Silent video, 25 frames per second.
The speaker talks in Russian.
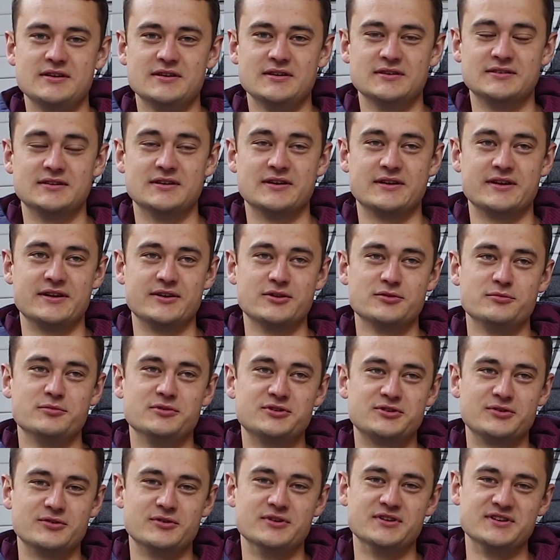Это район
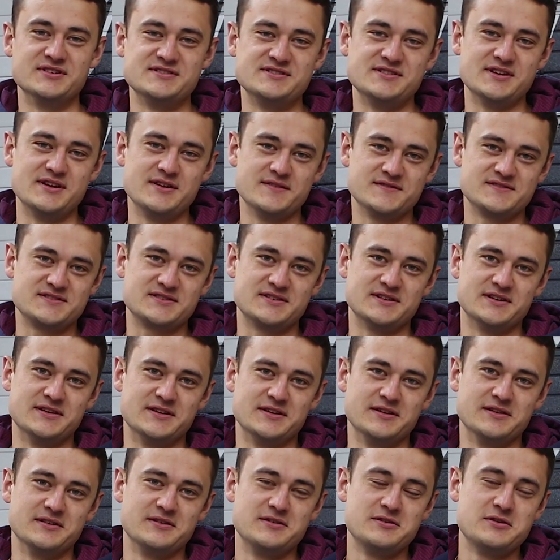метро
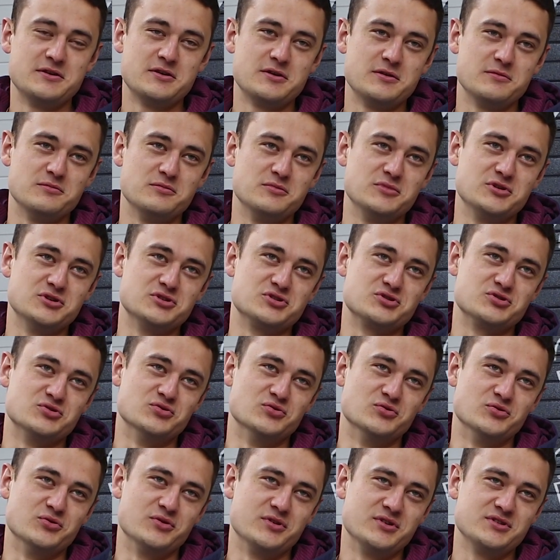Алексеевская
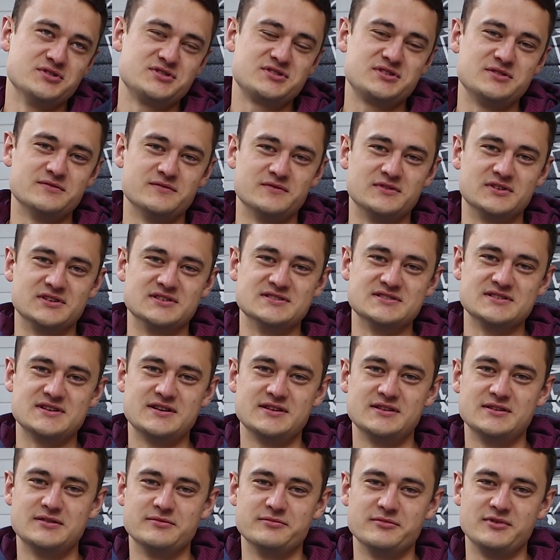между Рижским
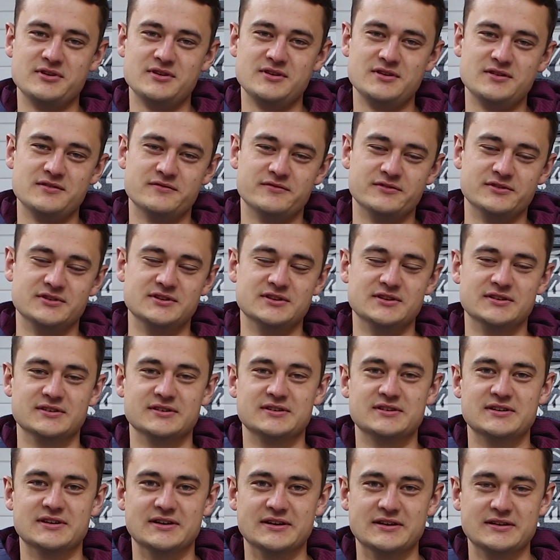вокзалом и
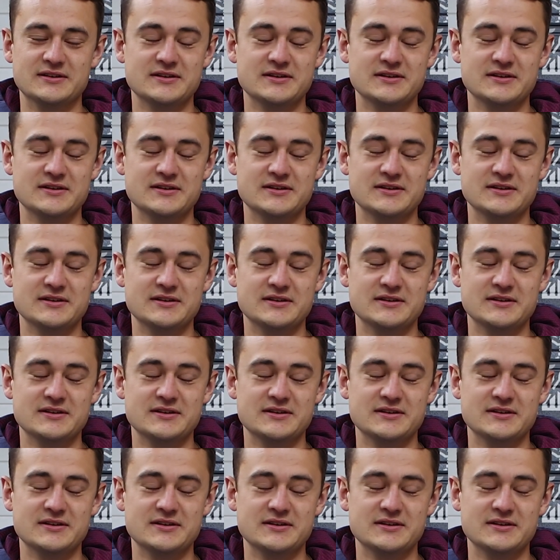ВДНХ.